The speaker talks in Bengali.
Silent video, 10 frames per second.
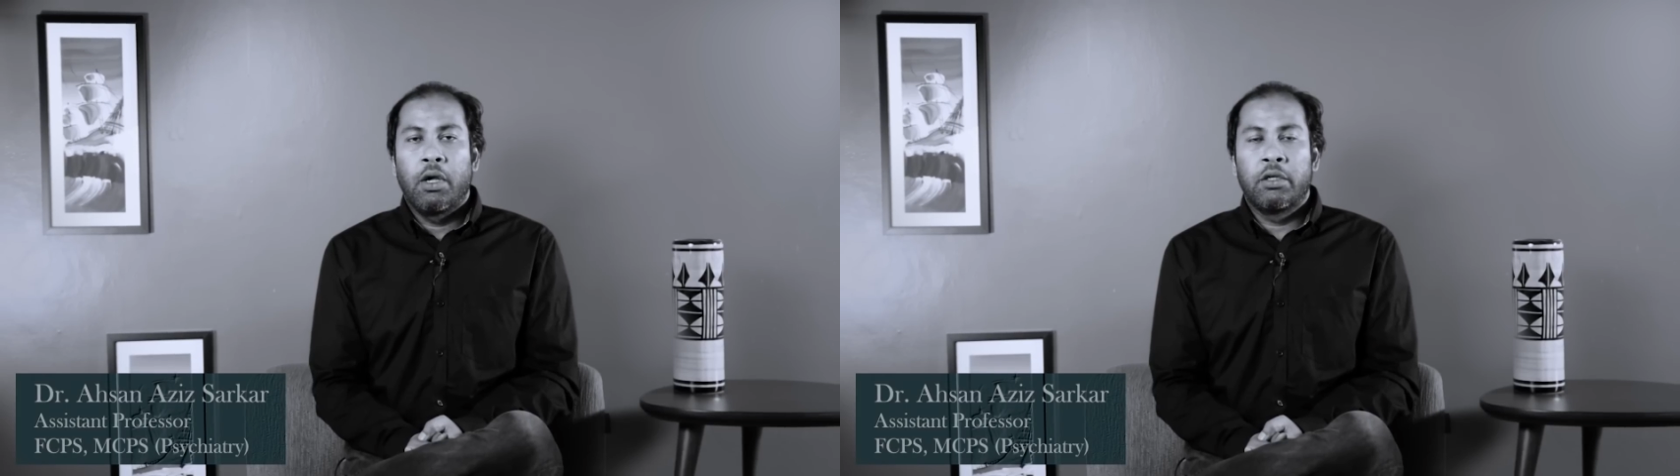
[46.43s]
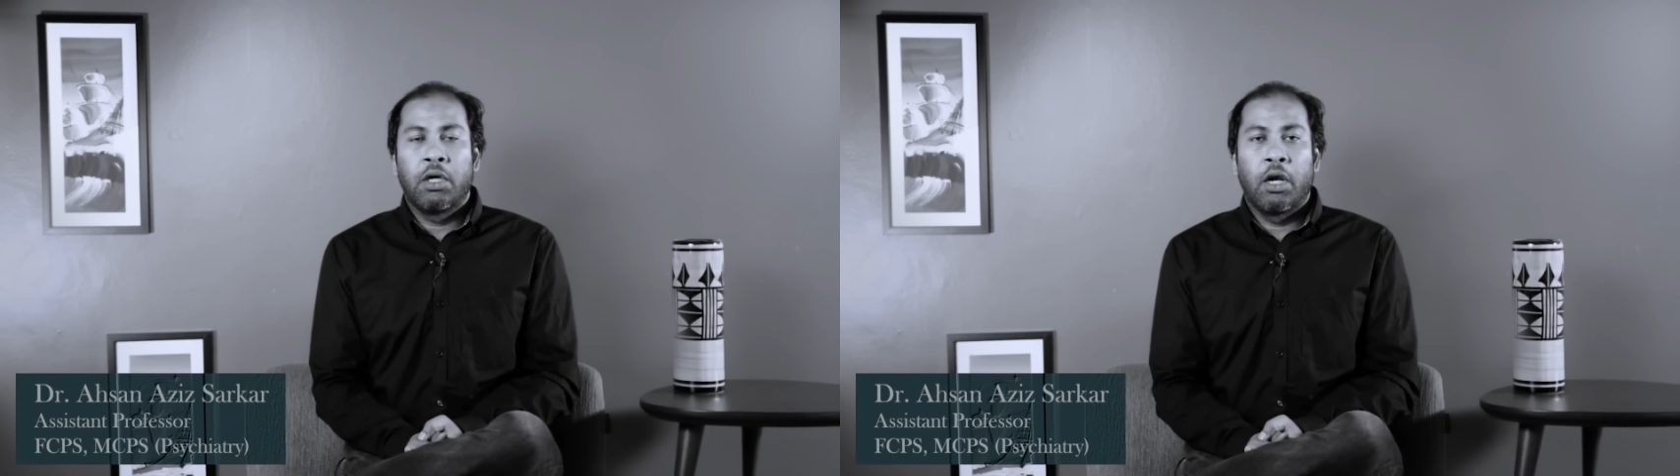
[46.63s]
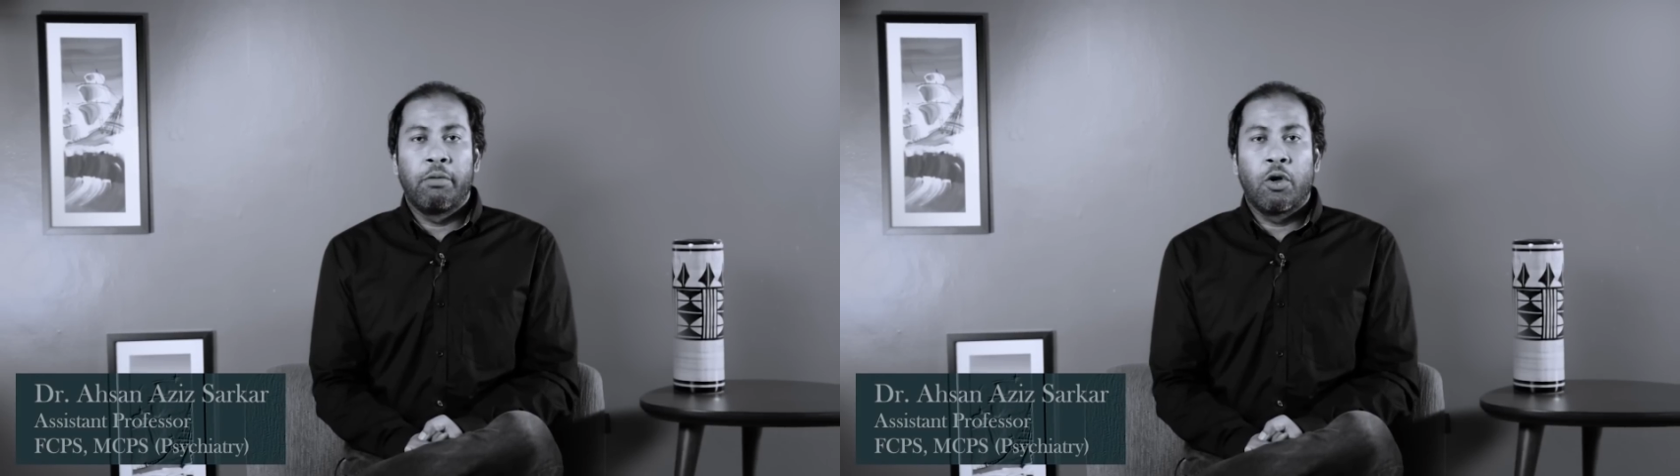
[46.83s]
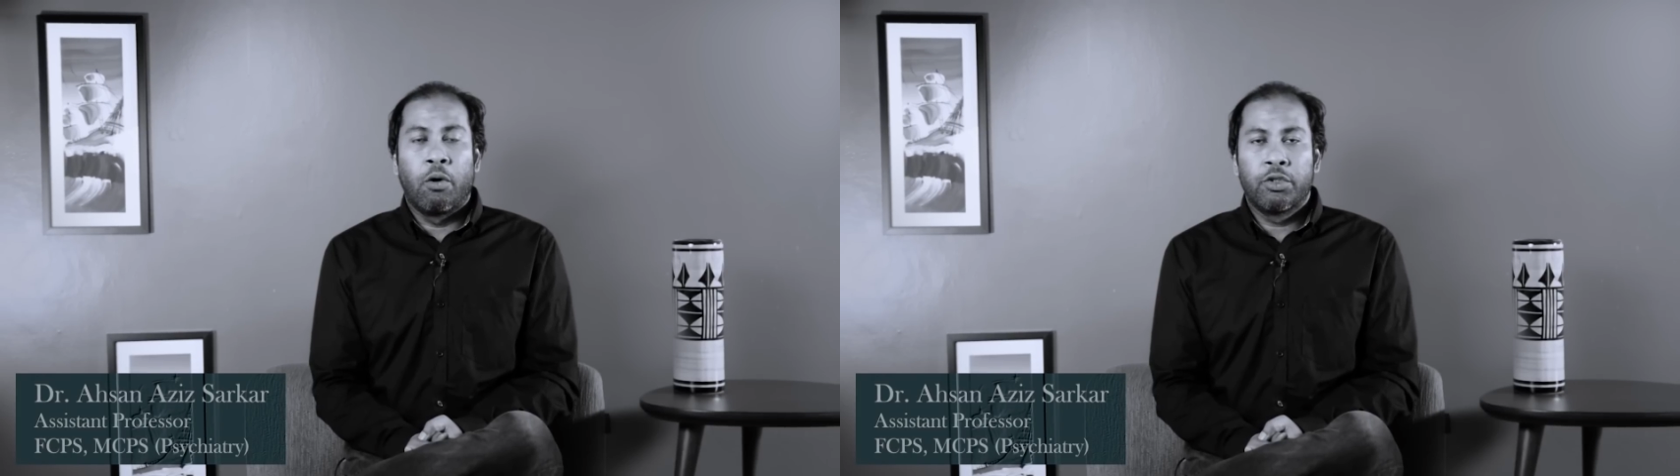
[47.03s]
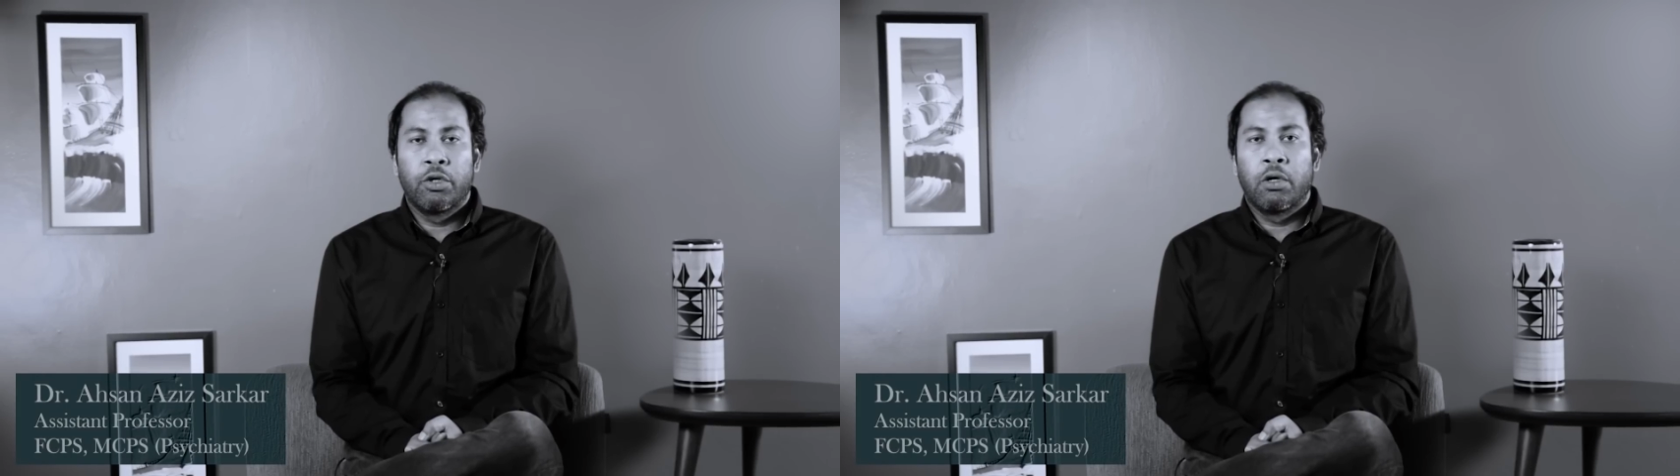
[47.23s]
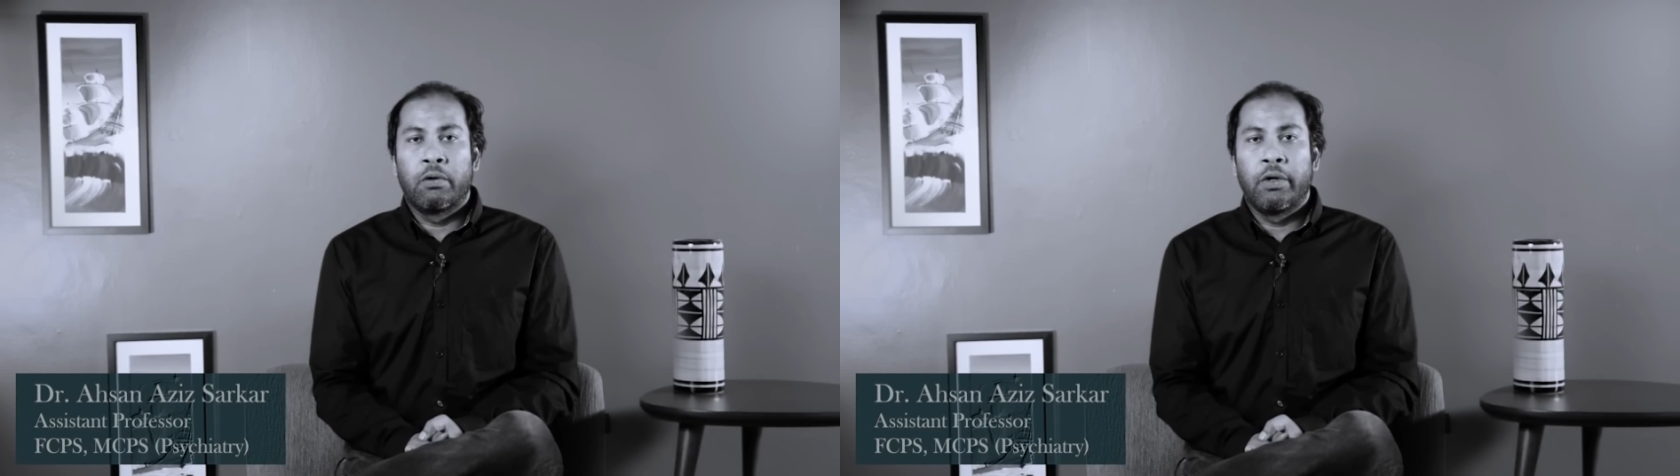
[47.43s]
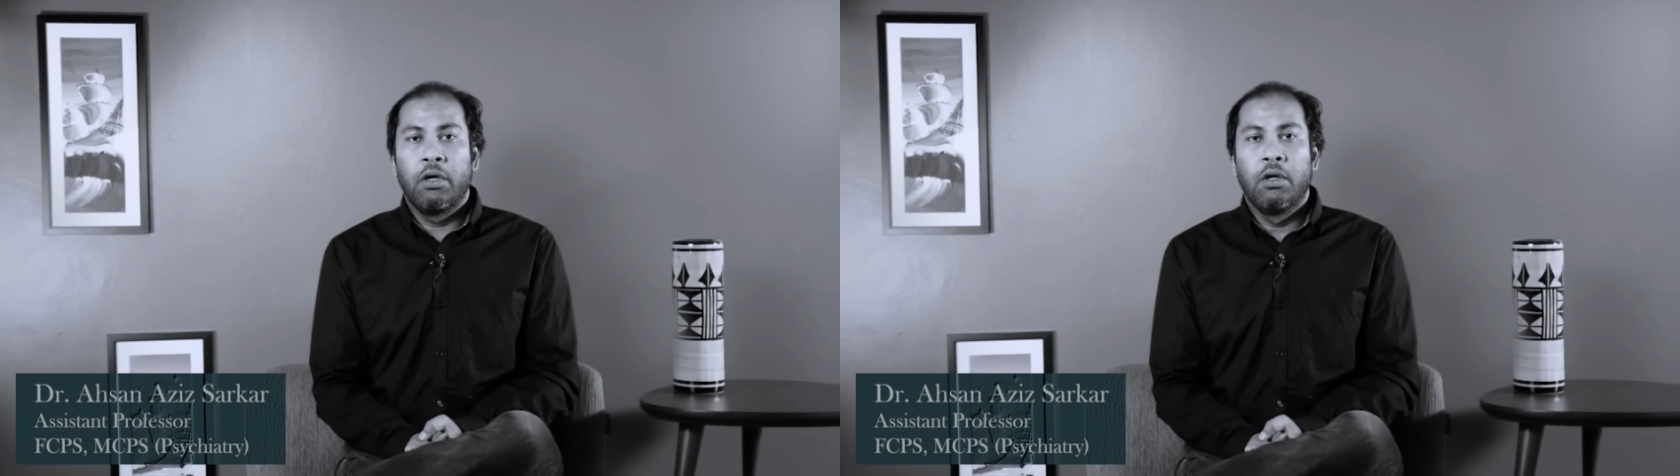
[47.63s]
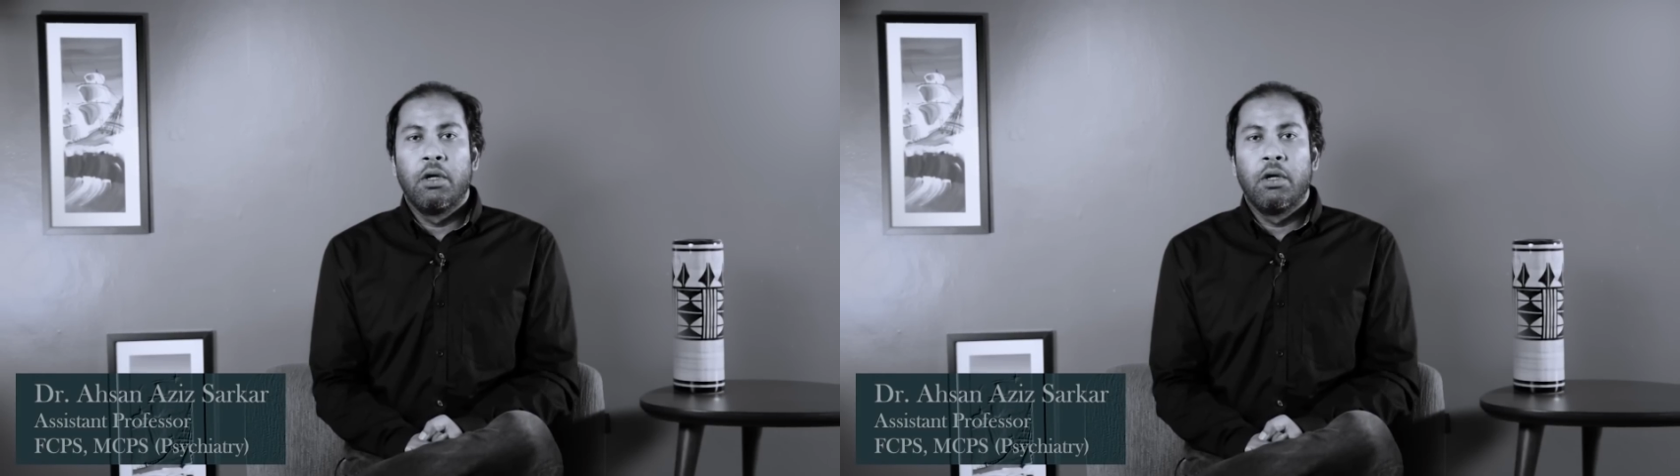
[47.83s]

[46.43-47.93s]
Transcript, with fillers: এছাড়া আমি গবেষণা করি